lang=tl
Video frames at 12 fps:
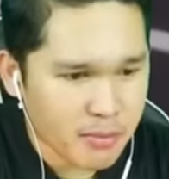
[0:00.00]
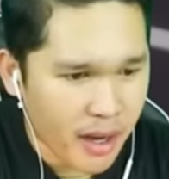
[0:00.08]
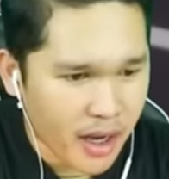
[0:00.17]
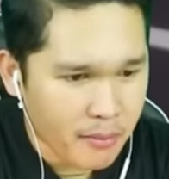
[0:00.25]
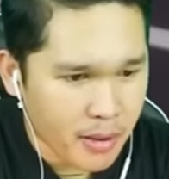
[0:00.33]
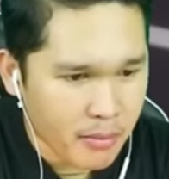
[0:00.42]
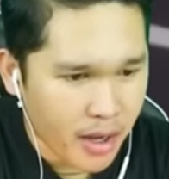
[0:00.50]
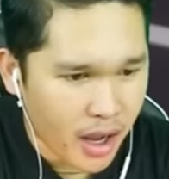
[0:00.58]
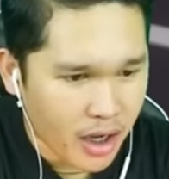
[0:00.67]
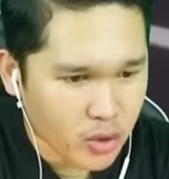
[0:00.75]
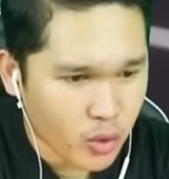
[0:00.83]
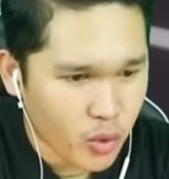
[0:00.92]
baka may
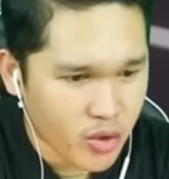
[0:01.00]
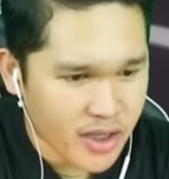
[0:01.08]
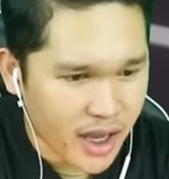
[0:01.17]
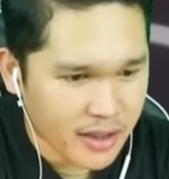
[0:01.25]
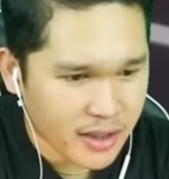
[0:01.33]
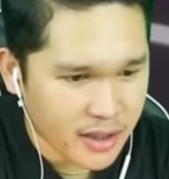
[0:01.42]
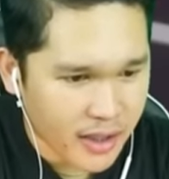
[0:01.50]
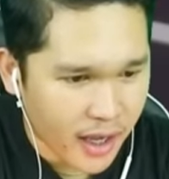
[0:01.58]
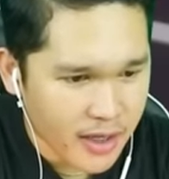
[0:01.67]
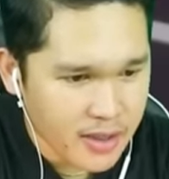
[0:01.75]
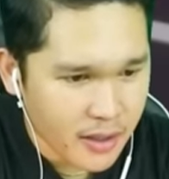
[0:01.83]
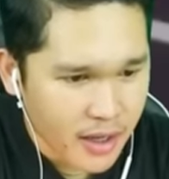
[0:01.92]
makakatulong sa atin,
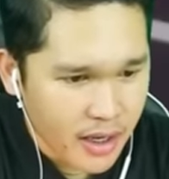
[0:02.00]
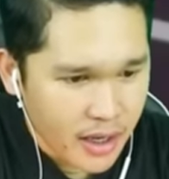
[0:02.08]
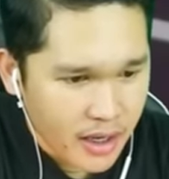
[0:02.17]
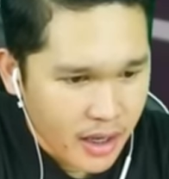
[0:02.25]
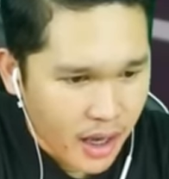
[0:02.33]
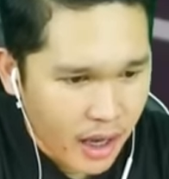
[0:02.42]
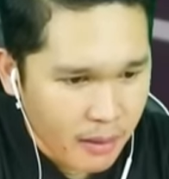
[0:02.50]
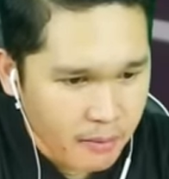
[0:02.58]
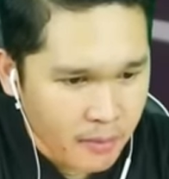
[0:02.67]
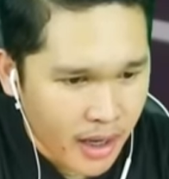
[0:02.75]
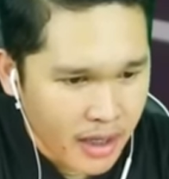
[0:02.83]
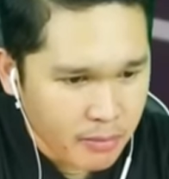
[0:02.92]
guys.
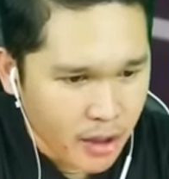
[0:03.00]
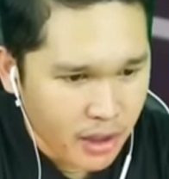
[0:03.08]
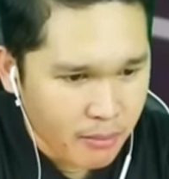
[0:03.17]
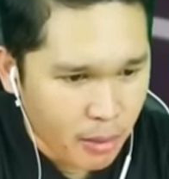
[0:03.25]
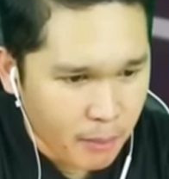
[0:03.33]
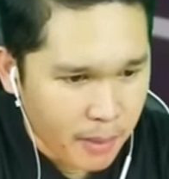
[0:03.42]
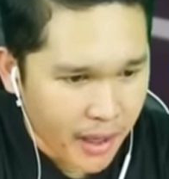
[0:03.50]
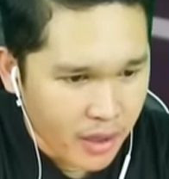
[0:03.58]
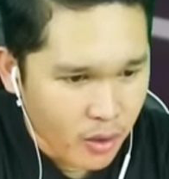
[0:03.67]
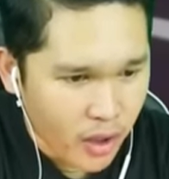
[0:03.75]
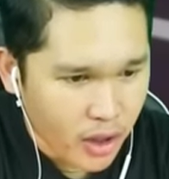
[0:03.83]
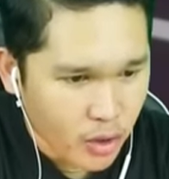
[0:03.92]
Um, hanap tayo ng
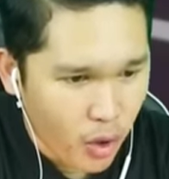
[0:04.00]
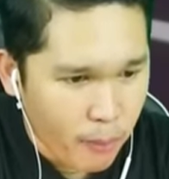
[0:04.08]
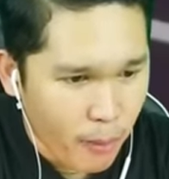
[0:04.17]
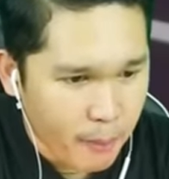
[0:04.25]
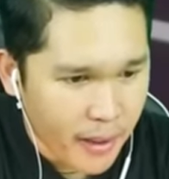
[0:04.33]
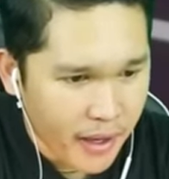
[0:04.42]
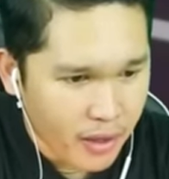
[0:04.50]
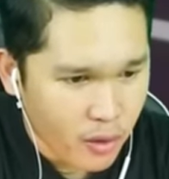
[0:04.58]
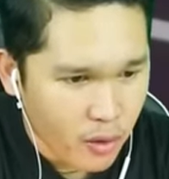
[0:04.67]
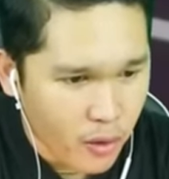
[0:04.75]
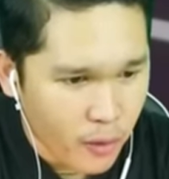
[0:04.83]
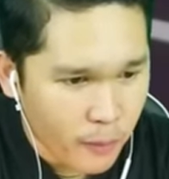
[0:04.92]
bombero. Ito,
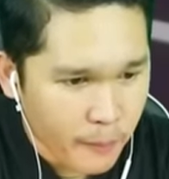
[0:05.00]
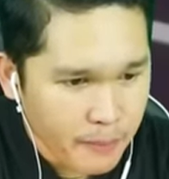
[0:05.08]
bombero!